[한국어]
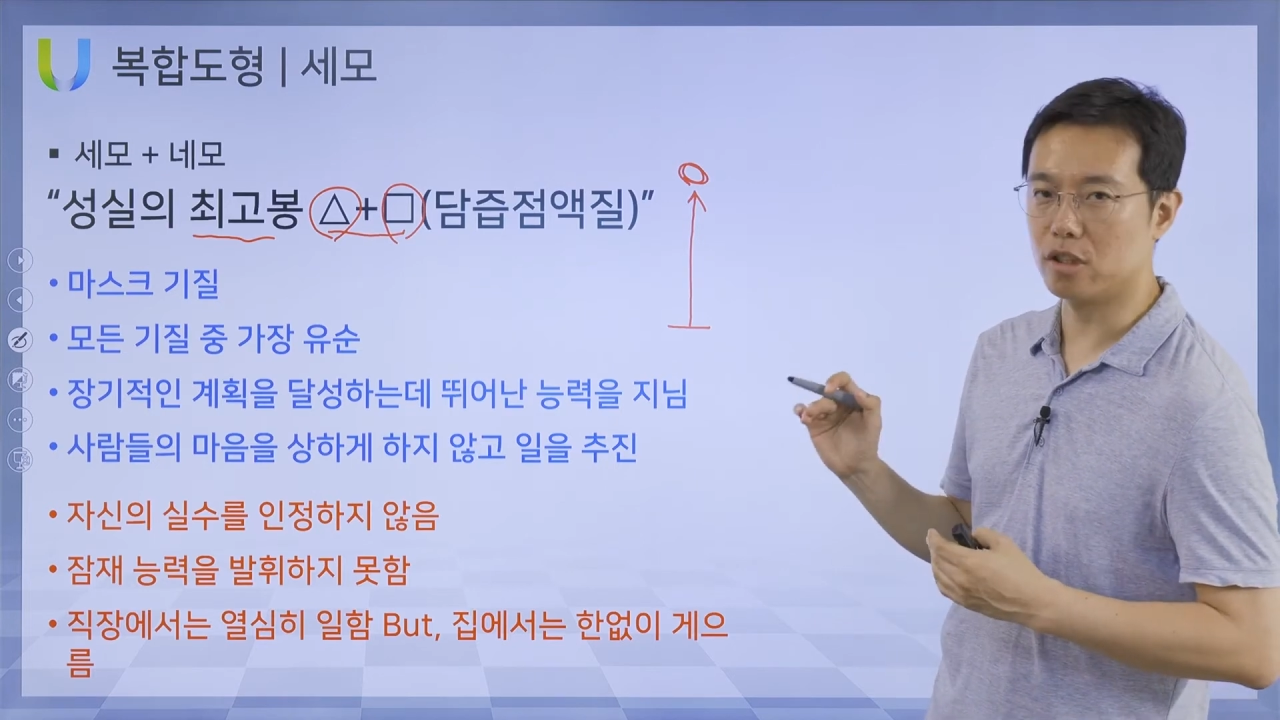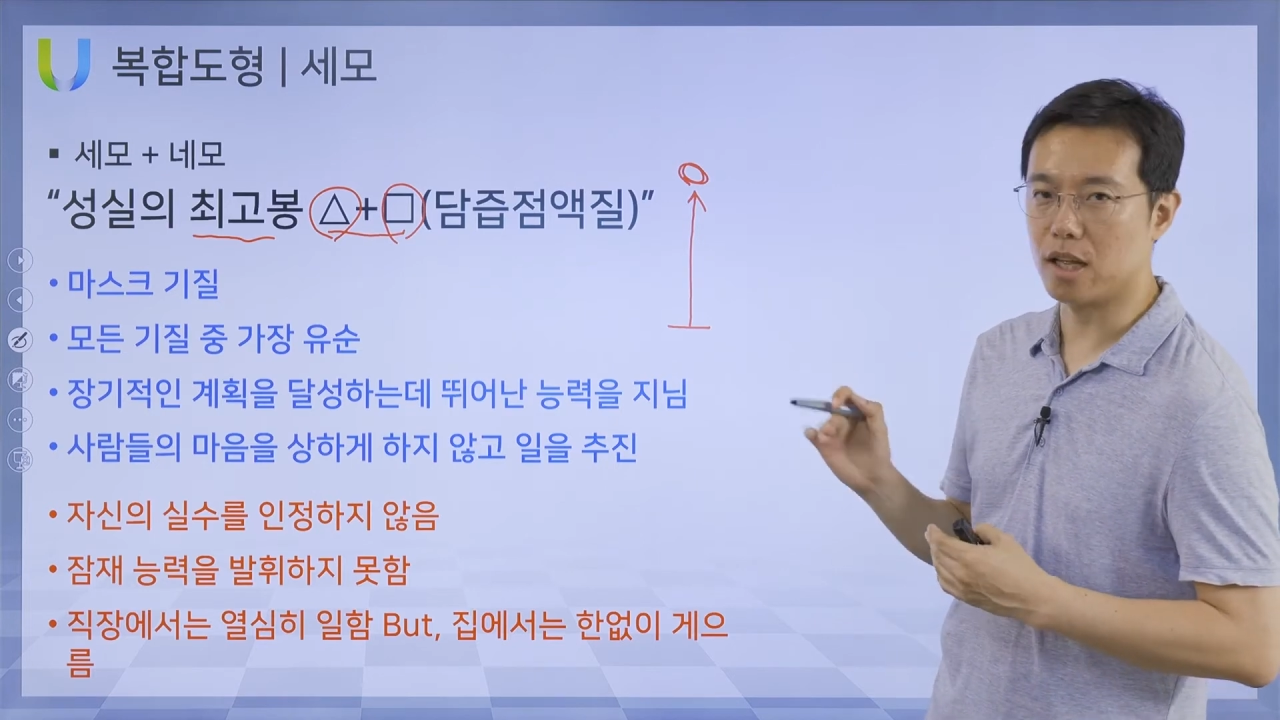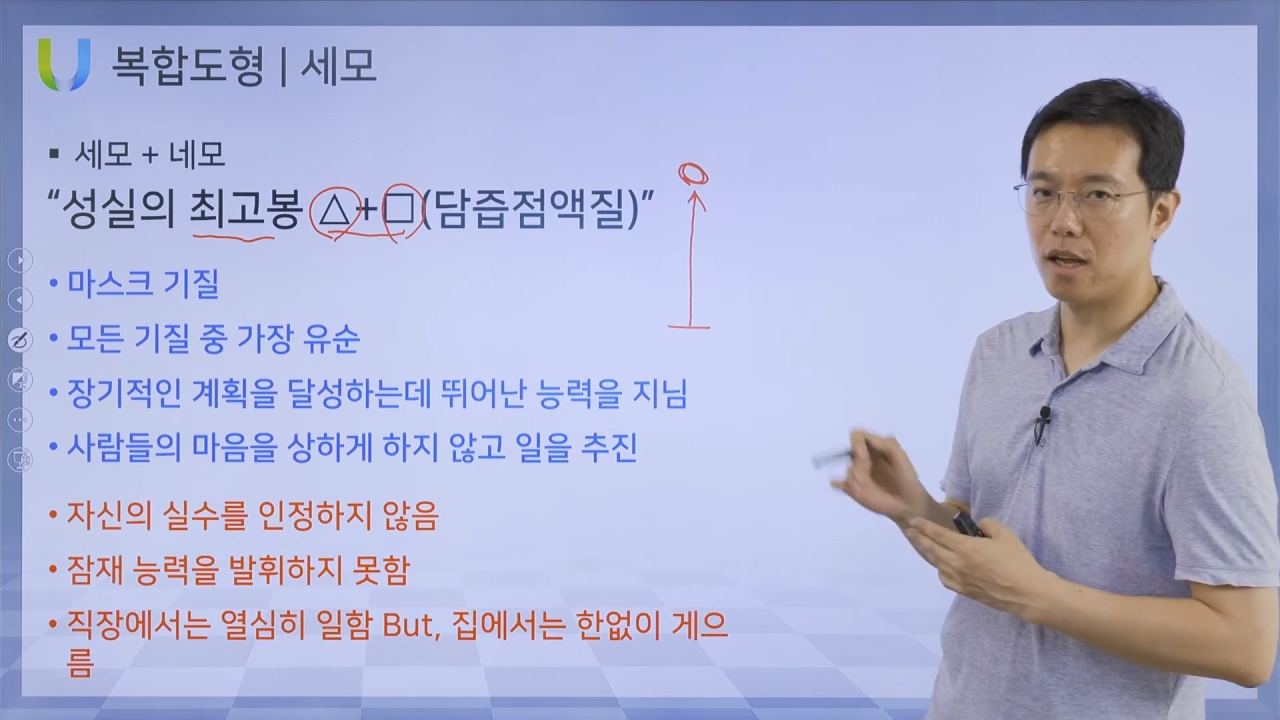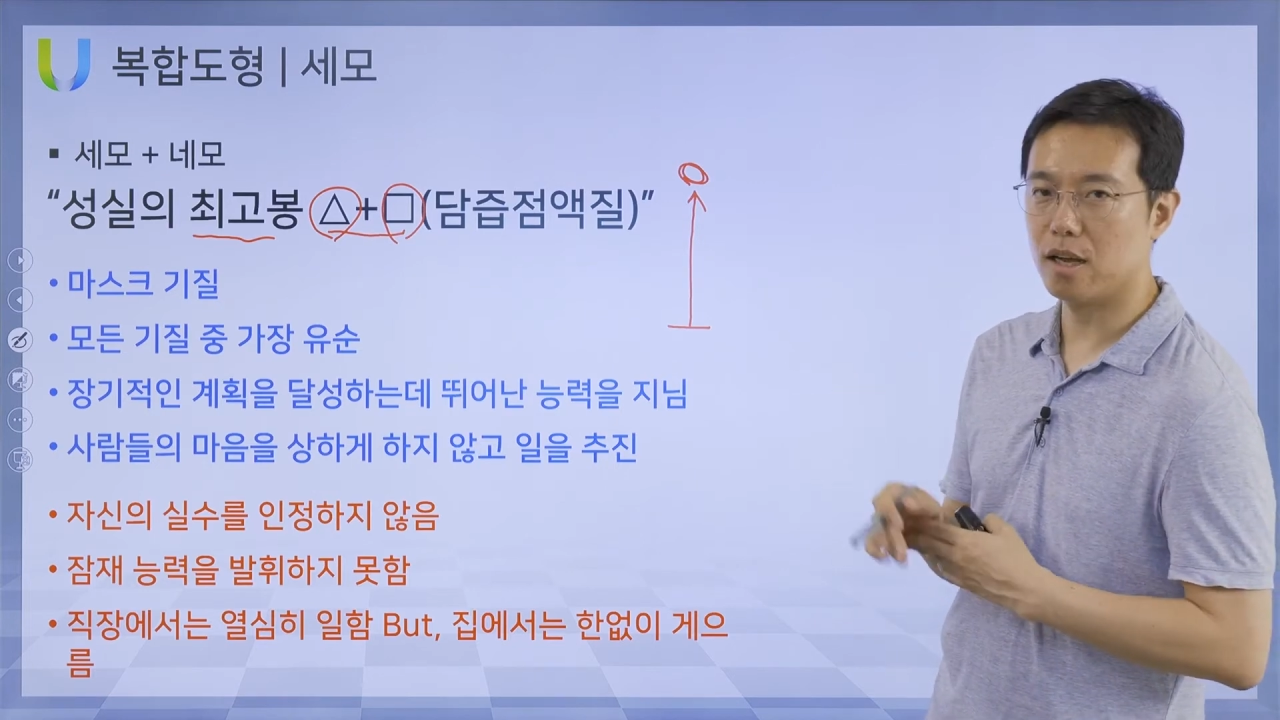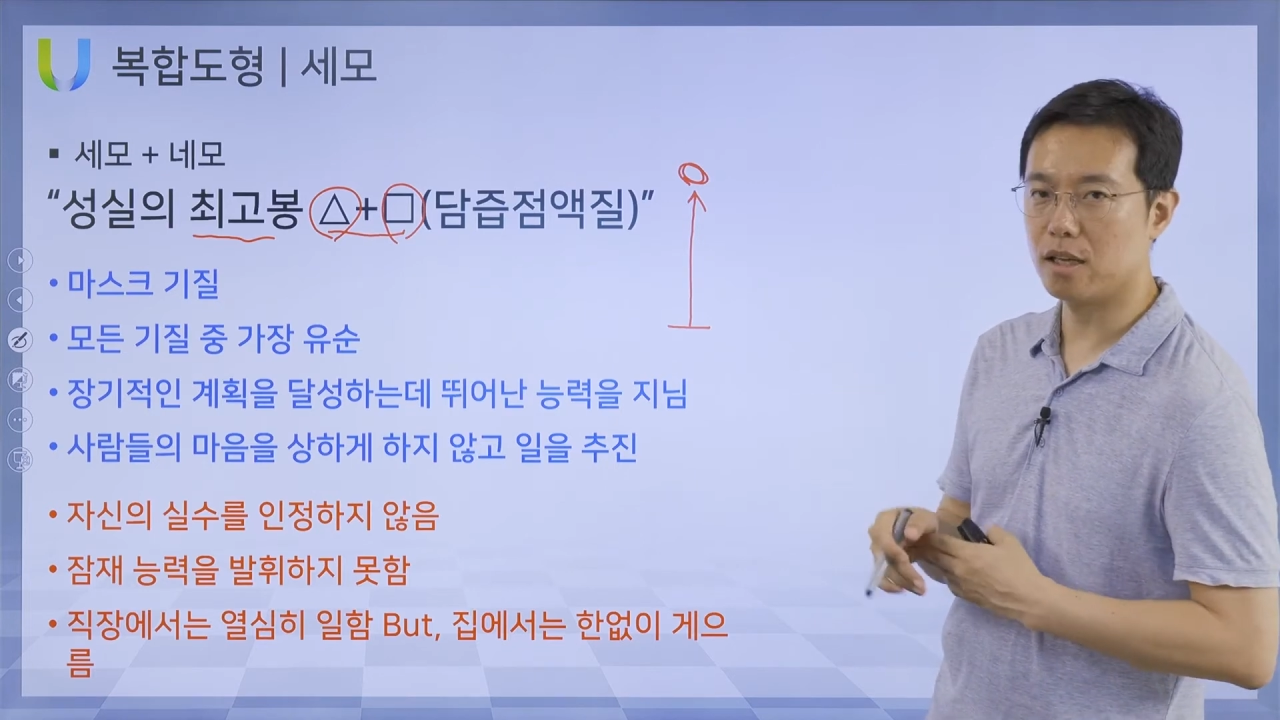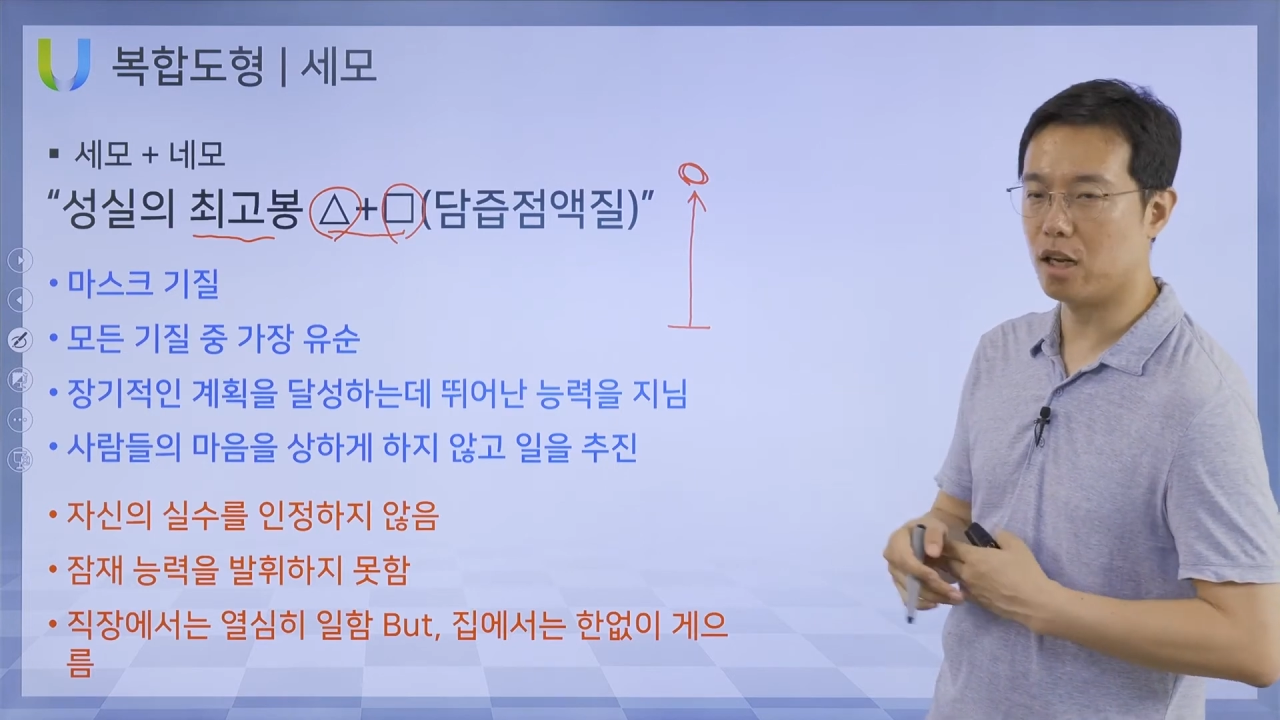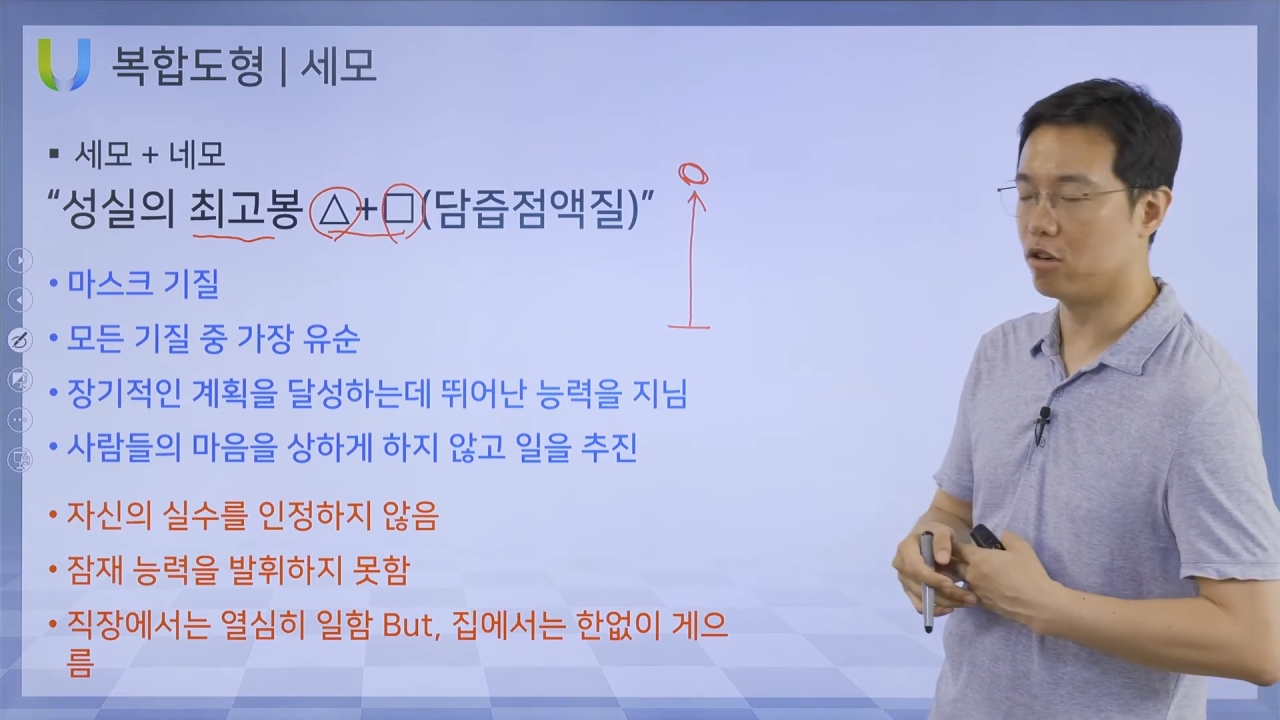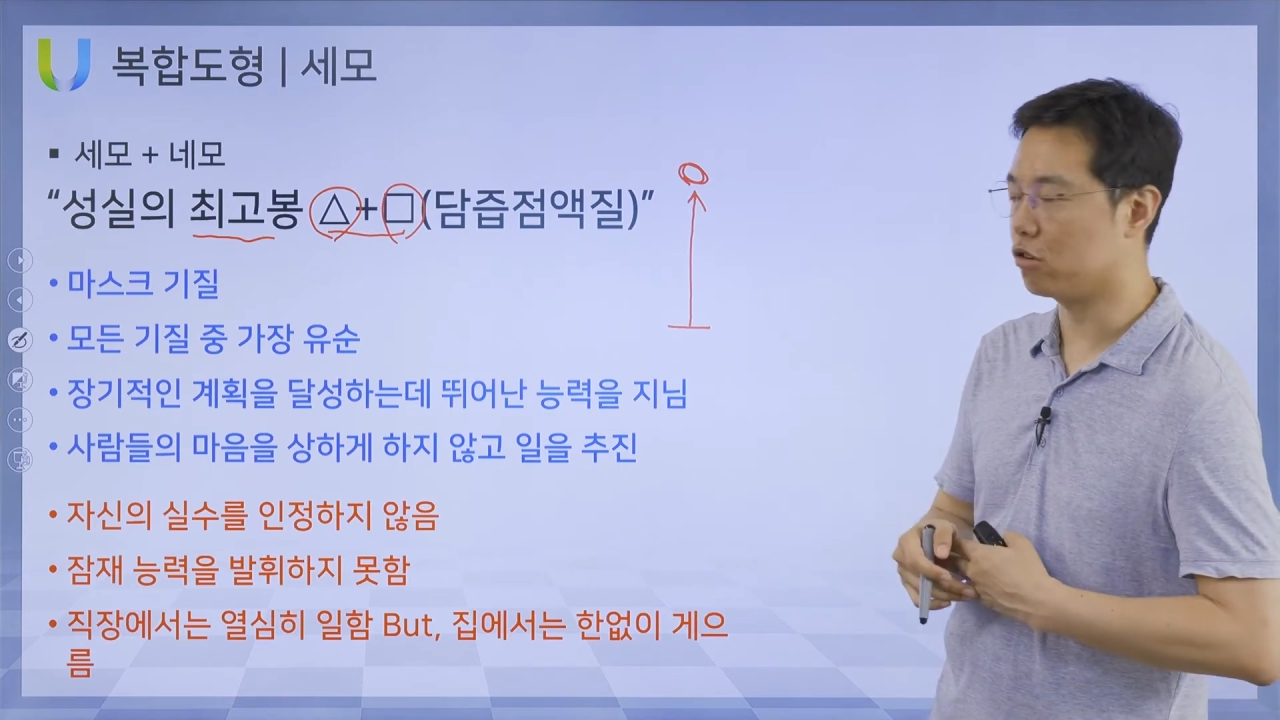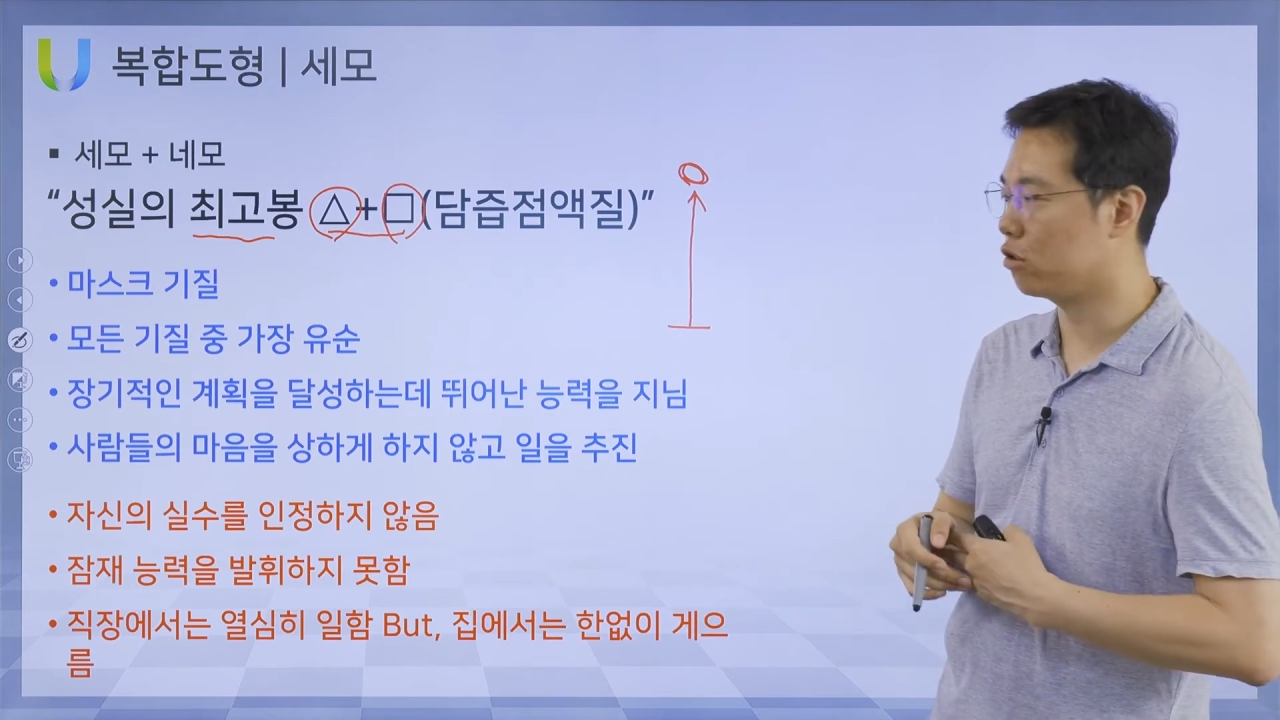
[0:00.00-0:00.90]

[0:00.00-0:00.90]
있다라는